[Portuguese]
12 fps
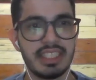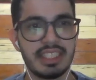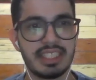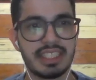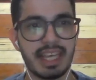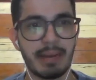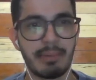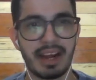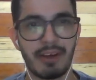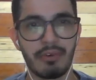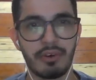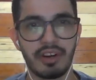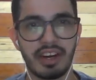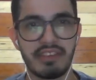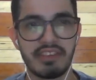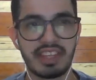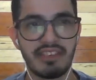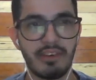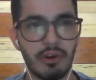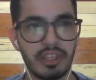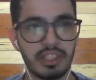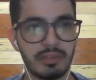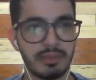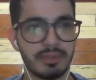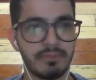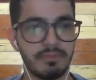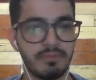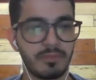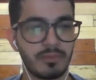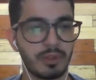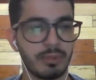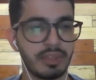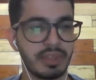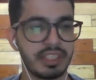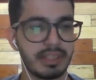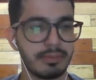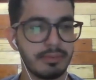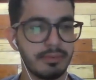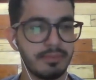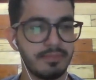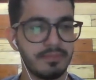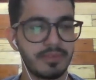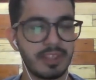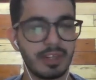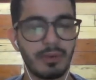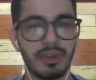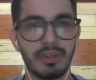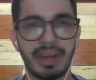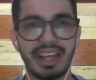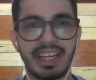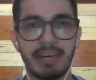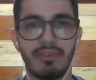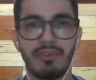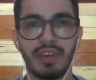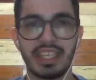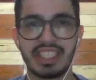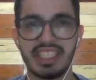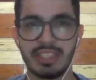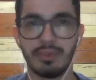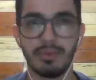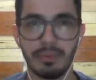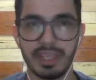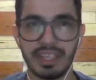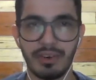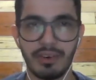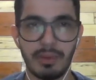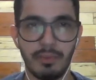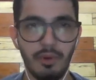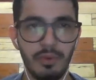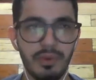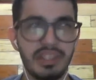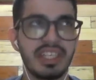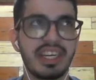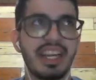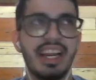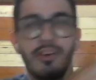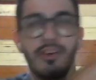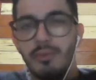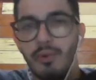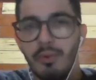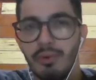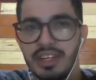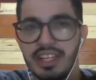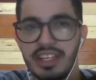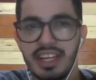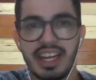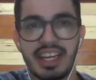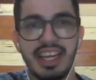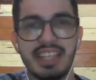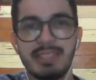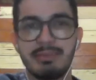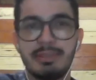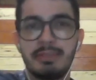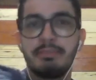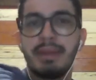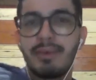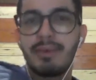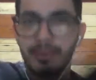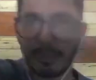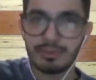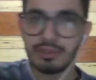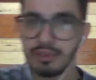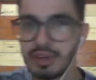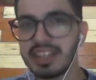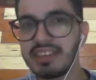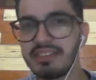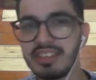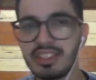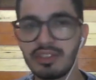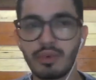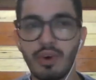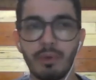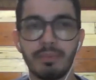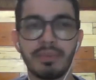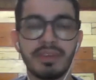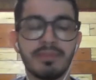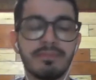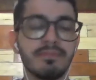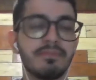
sabe? A coreografia estava ótima como, tipo, por exemplo, quando o Mega Megalodon atingiu o Metal Greymon e tinha aquele Alomon mordendo ele aqui, ele pega o Alomon e joga na frente do golpe.